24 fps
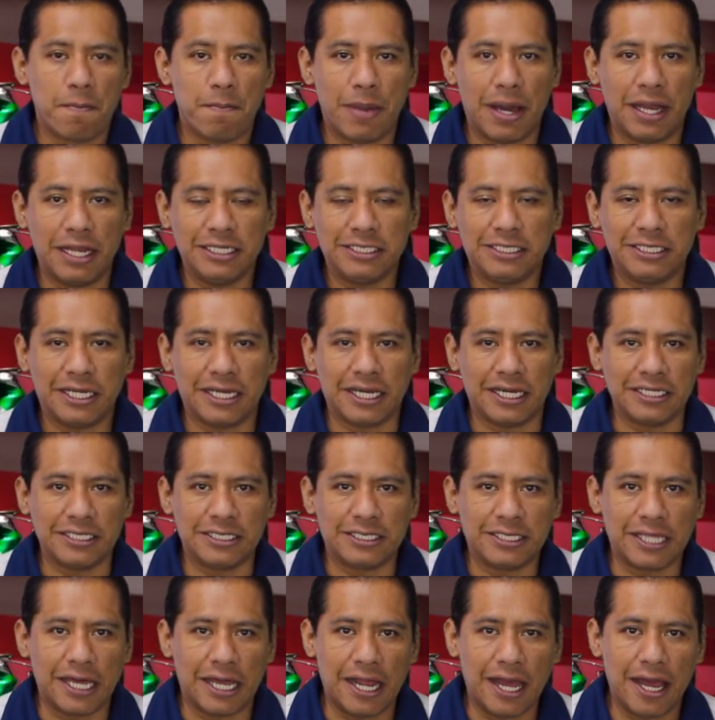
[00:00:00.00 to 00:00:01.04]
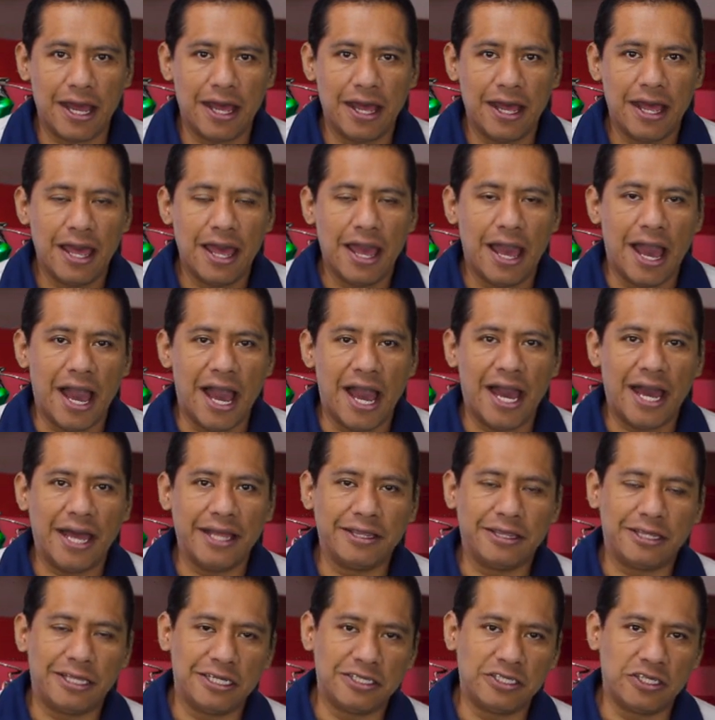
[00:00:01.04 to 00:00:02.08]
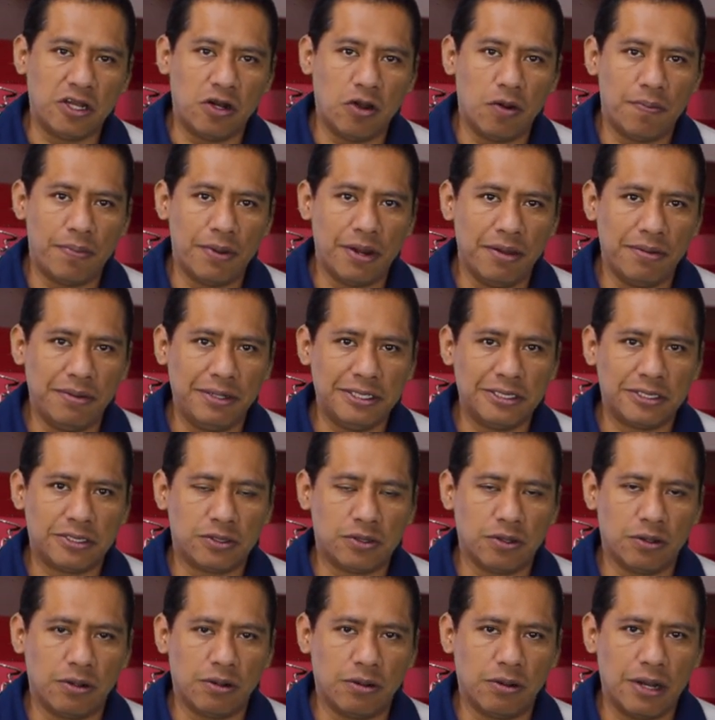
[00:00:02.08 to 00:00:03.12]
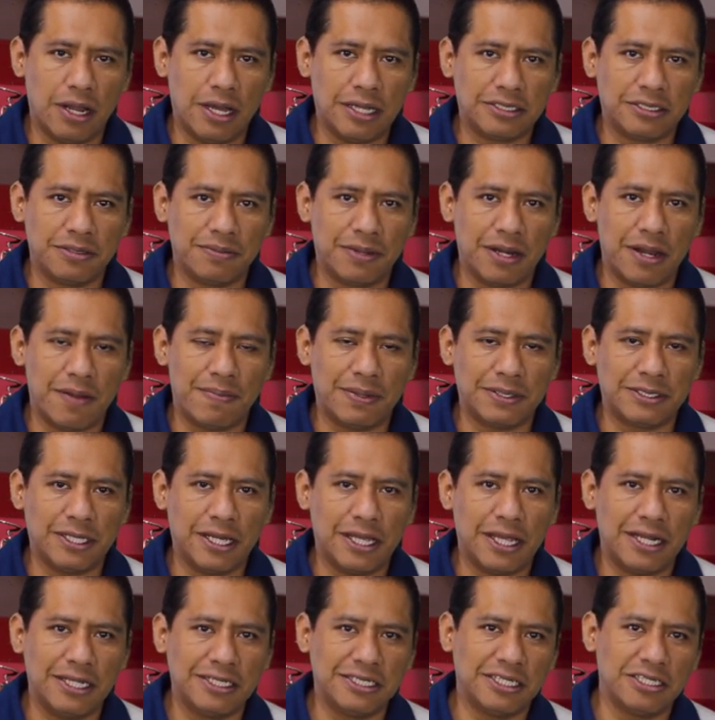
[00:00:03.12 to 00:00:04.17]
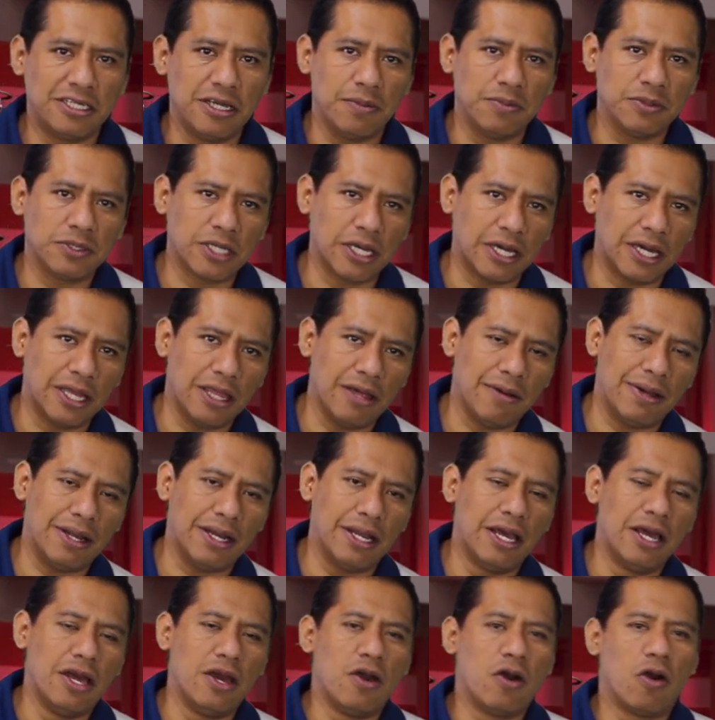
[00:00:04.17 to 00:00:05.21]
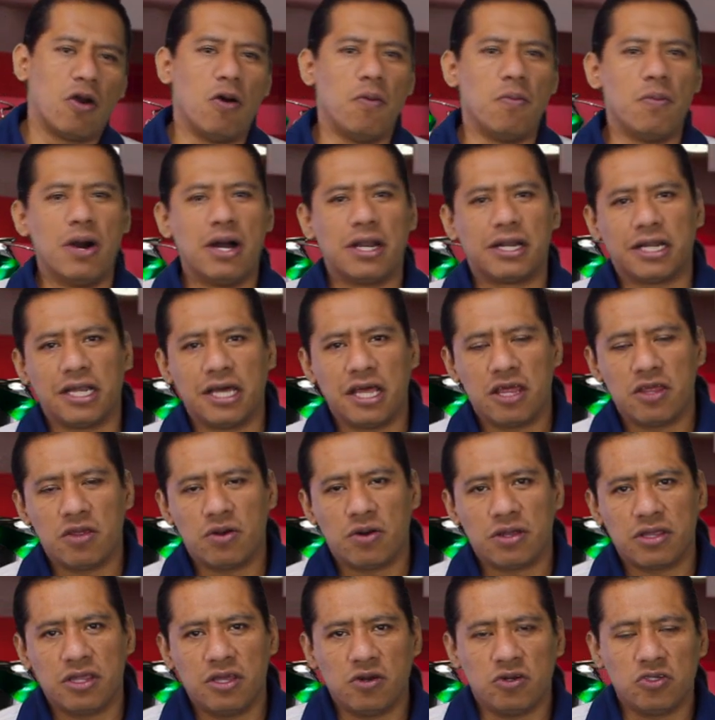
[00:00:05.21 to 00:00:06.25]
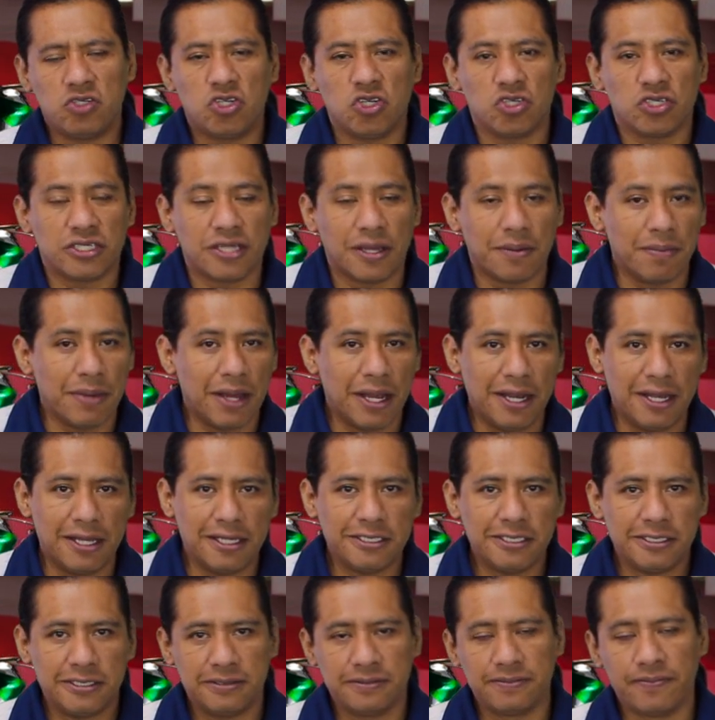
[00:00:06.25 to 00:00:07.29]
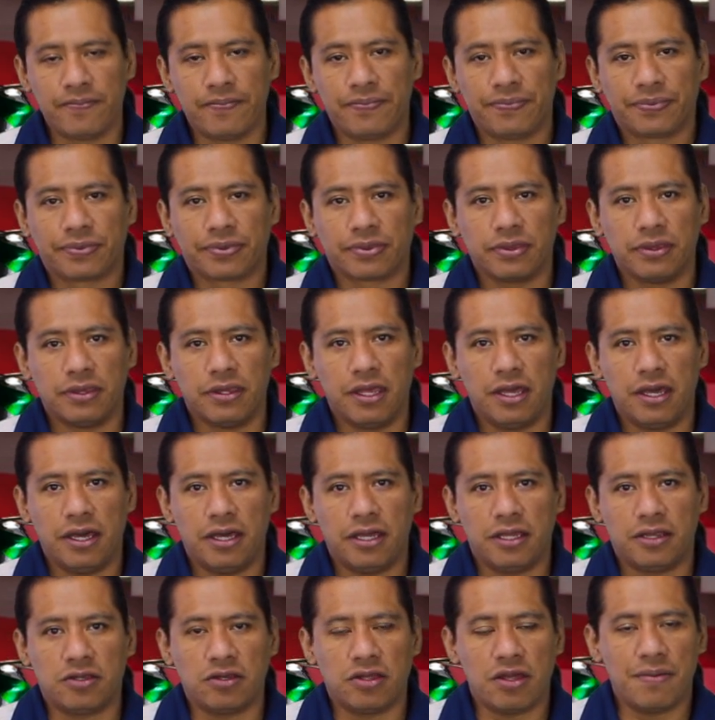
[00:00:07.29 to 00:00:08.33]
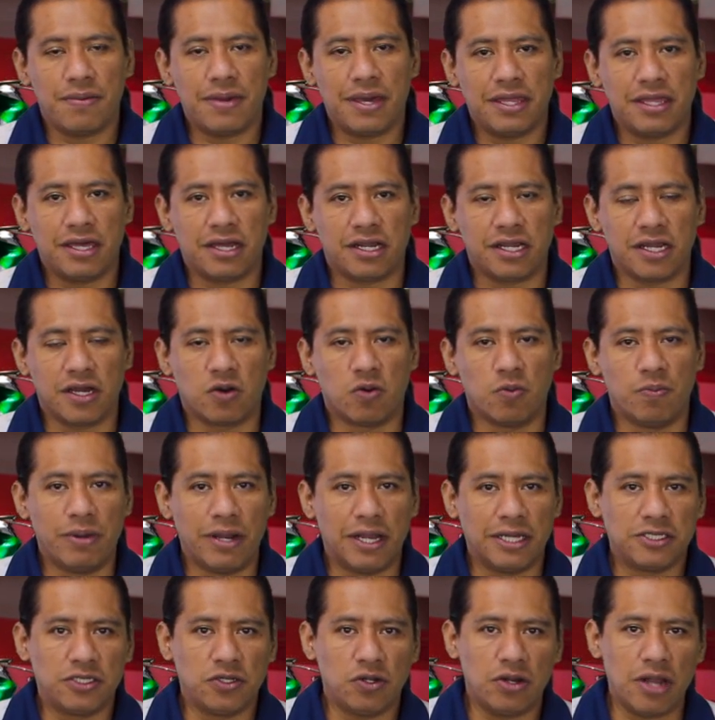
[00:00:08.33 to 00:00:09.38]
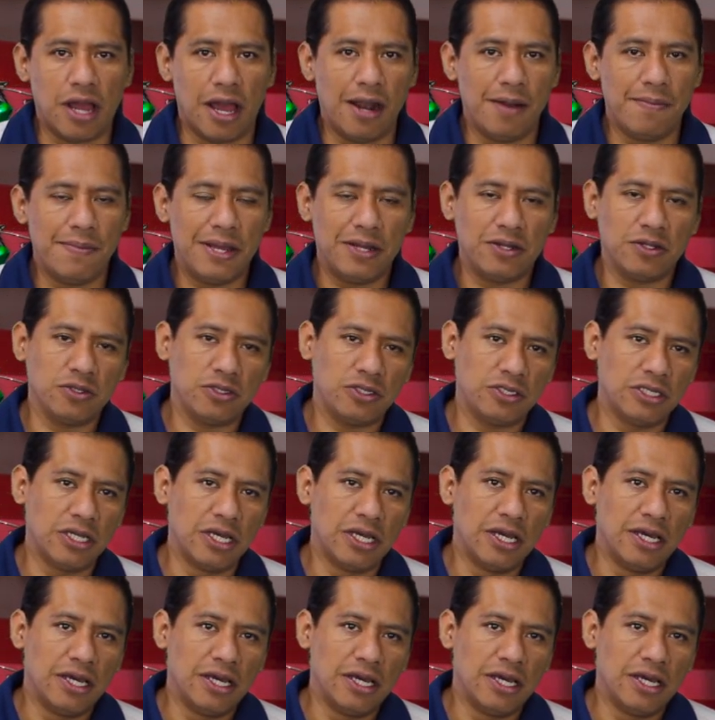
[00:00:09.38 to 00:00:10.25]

parece que estará antes de lo previsto. La semana pasada les decíamos que quedaban como alrededor de ocho semanas de, todavía de recuperación, al menos